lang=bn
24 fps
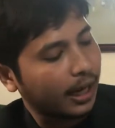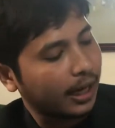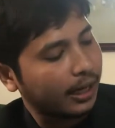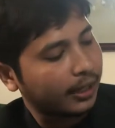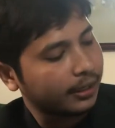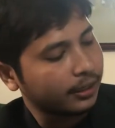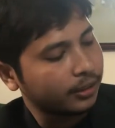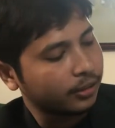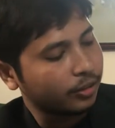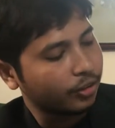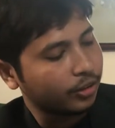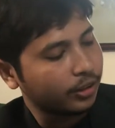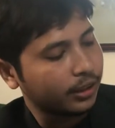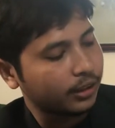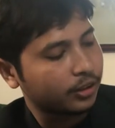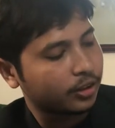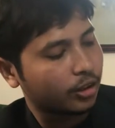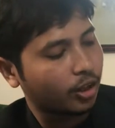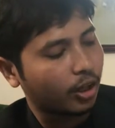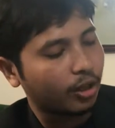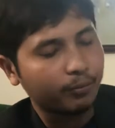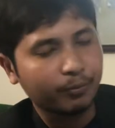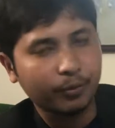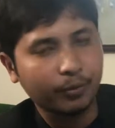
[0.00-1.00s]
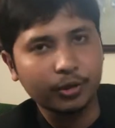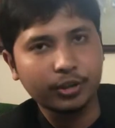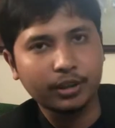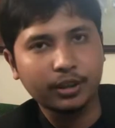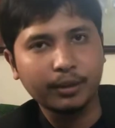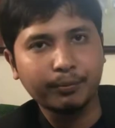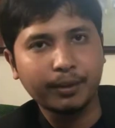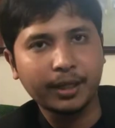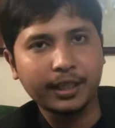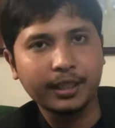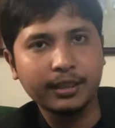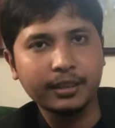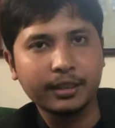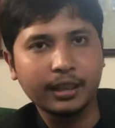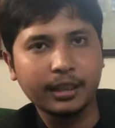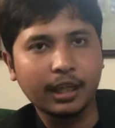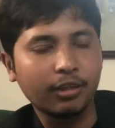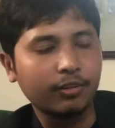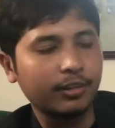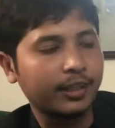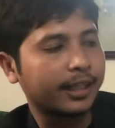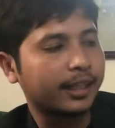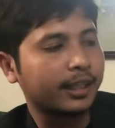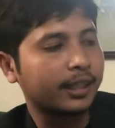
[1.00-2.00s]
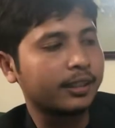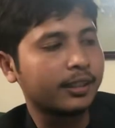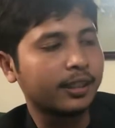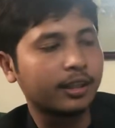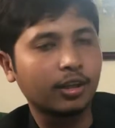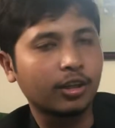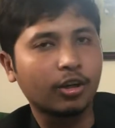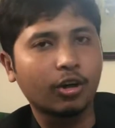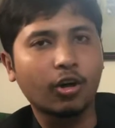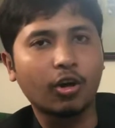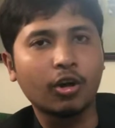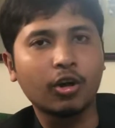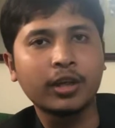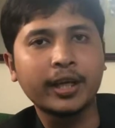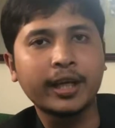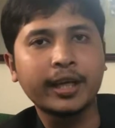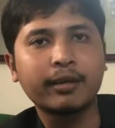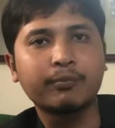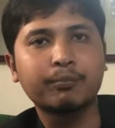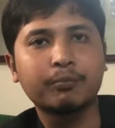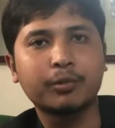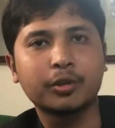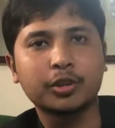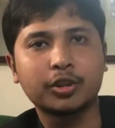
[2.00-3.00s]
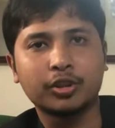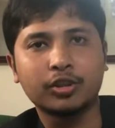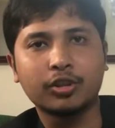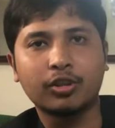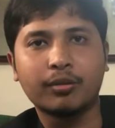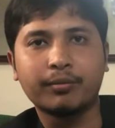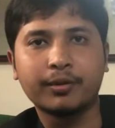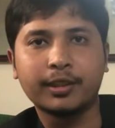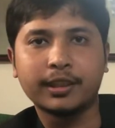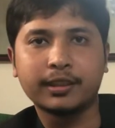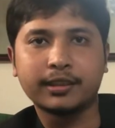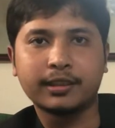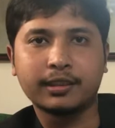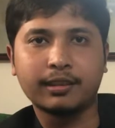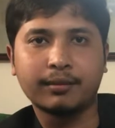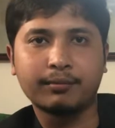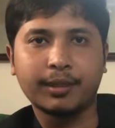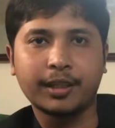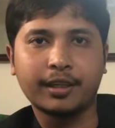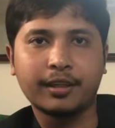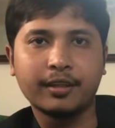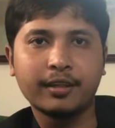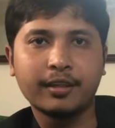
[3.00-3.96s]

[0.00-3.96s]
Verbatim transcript: আগে যদি সলভ করতে পারেন তাহলে এখান থেকে অনেক প্রশ্ন কমন আসতে পারে